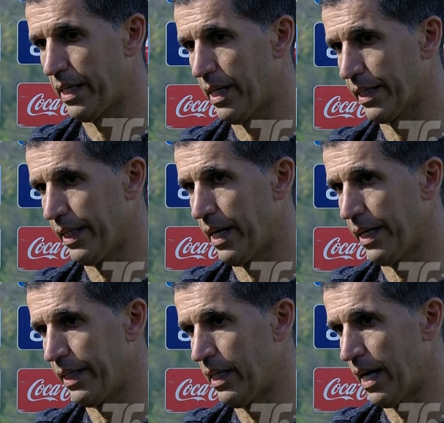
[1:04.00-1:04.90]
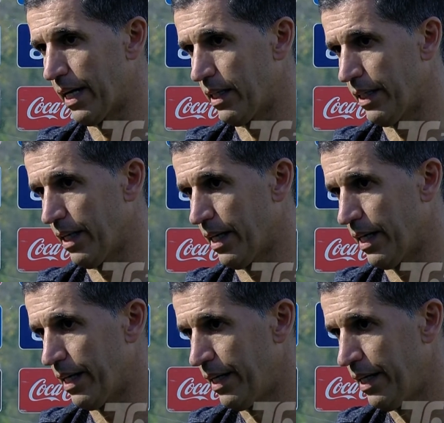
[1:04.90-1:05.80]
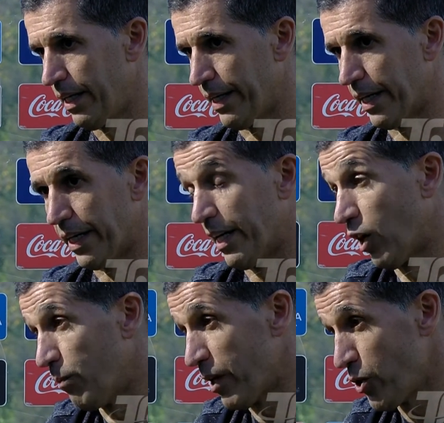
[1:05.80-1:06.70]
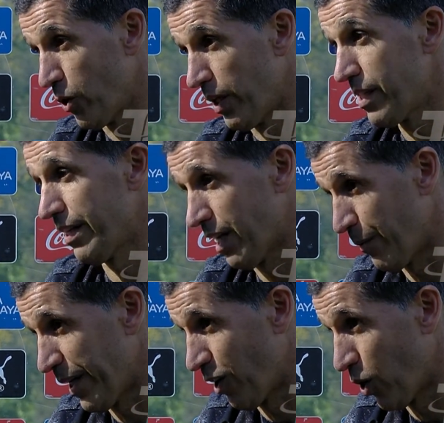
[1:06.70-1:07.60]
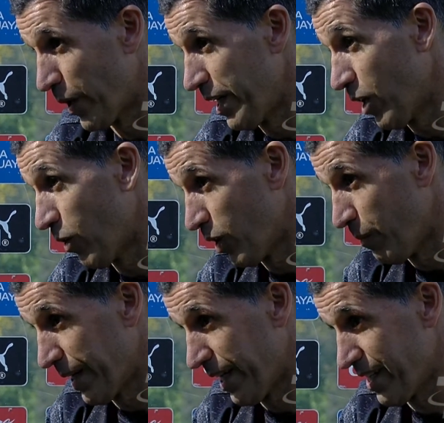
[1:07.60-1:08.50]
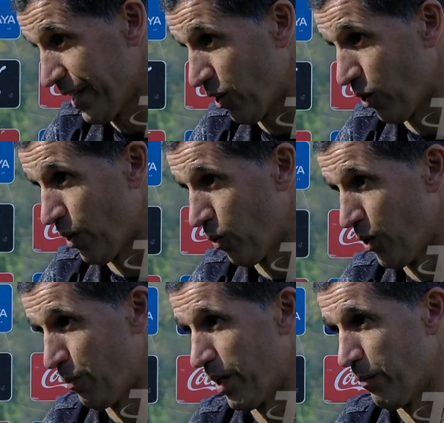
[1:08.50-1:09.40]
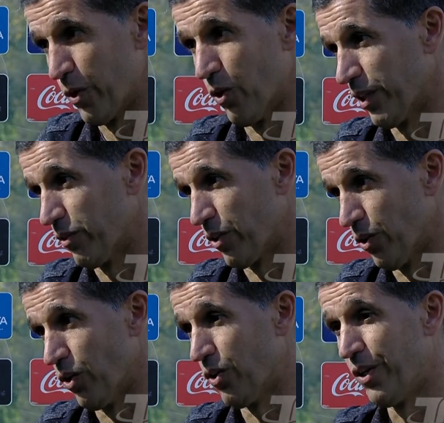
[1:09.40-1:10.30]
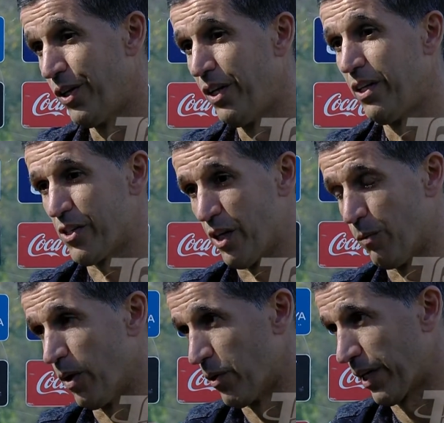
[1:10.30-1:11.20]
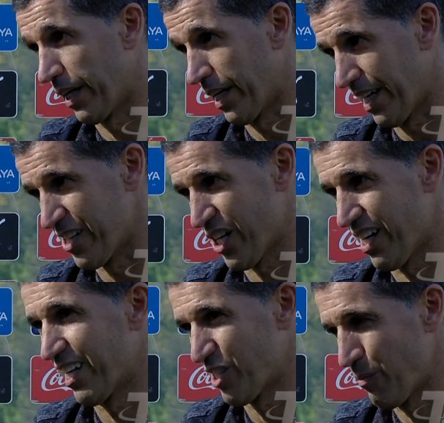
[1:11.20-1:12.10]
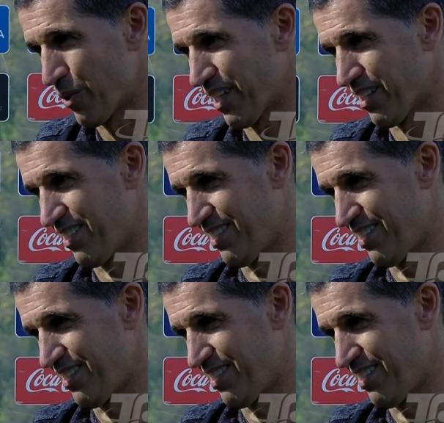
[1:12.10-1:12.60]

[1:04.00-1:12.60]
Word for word: jerarquía y la calidad este, que tienen los mayores y también a los juveniles cuando aparecen estos debut nos pone muy contentos a todos y se lo podemos regalar a la hinchada que es importante.